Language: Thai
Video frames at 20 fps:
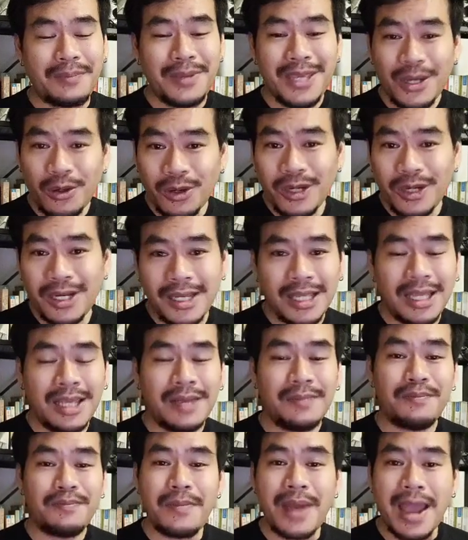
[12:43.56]
แบบพี่คน
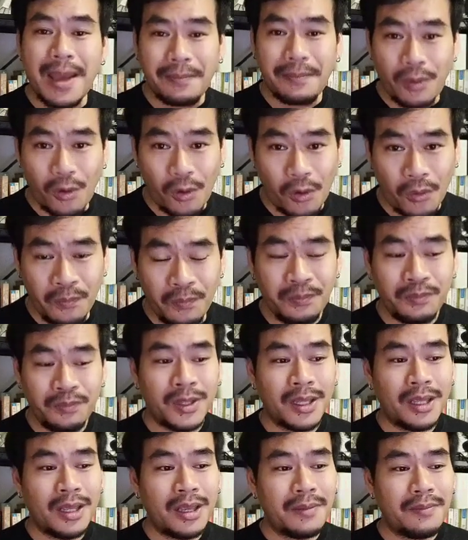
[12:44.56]
นี้แบบผม
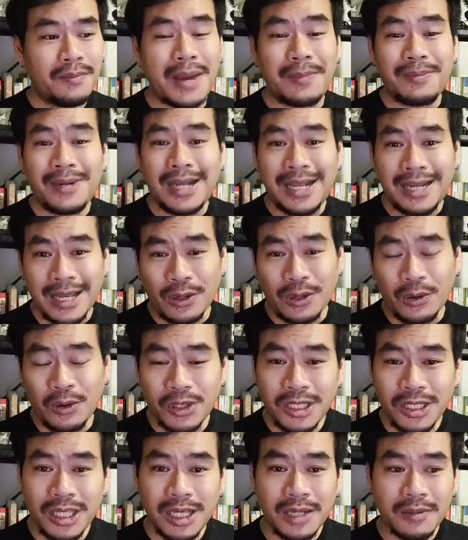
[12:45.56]
แบบหลาย
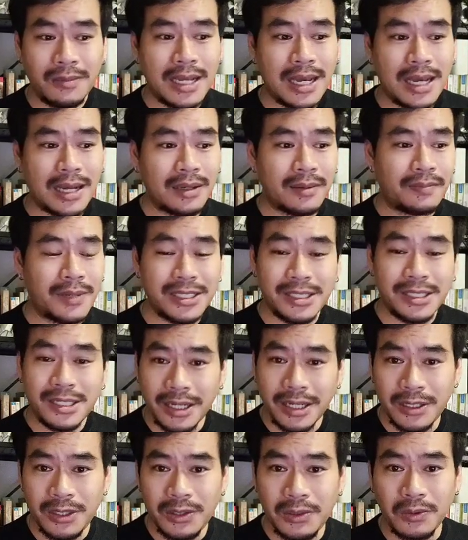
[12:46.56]
ๆ คนที่กำลังเผ
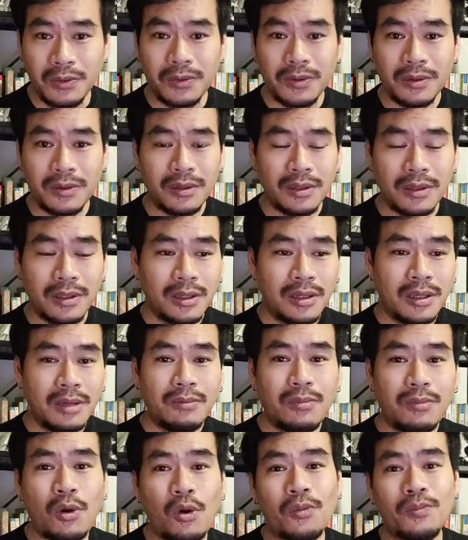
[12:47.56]
ชิญอยู่
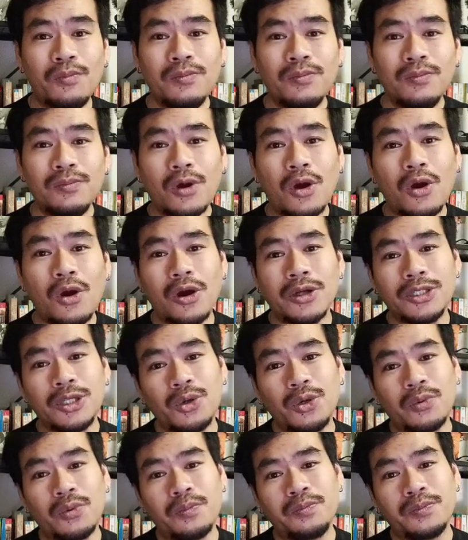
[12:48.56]
ผมขอ
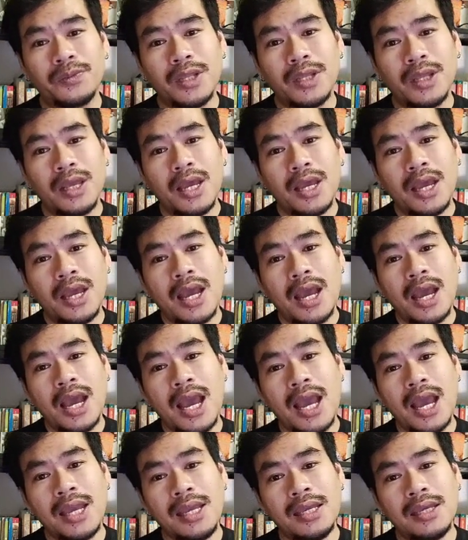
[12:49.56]
สรุป
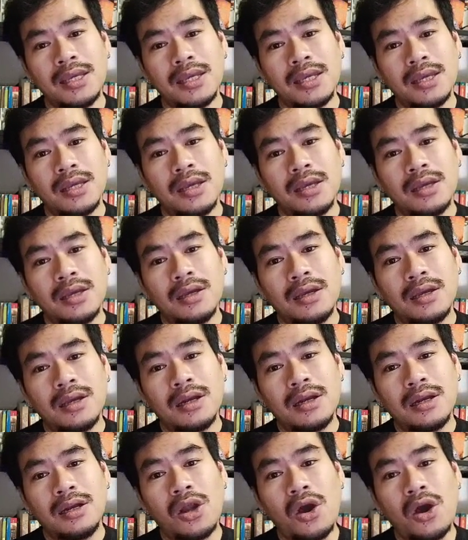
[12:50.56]
ให้
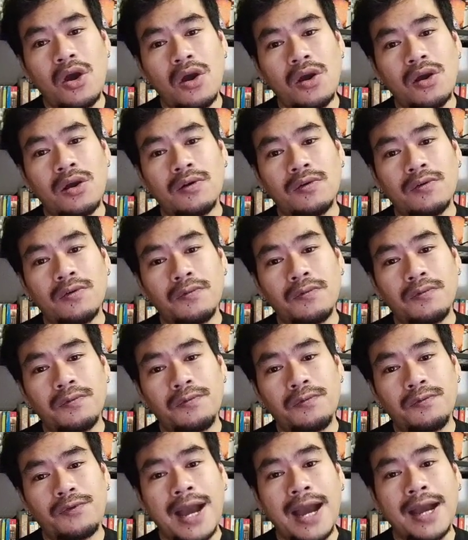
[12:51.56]
ลอง
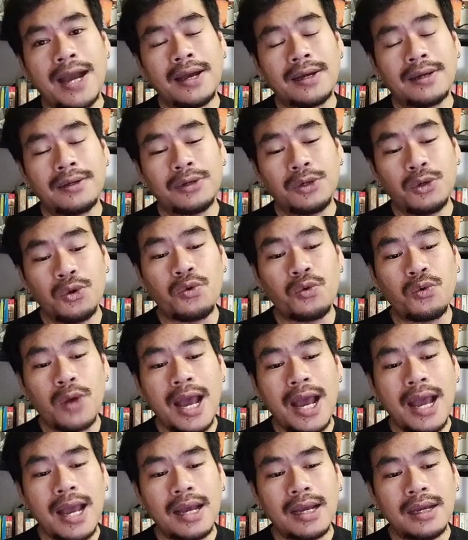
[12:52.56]
ฟังดู
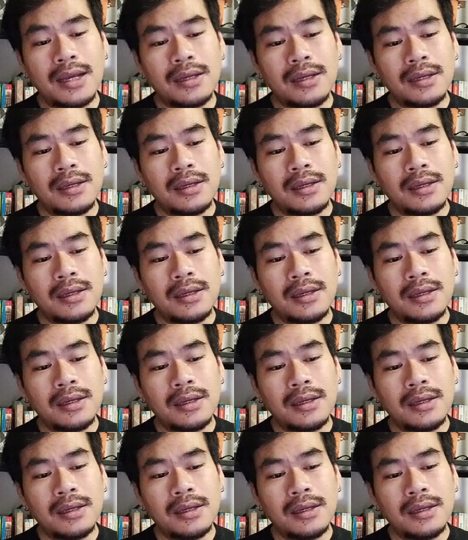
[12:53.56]
ว่า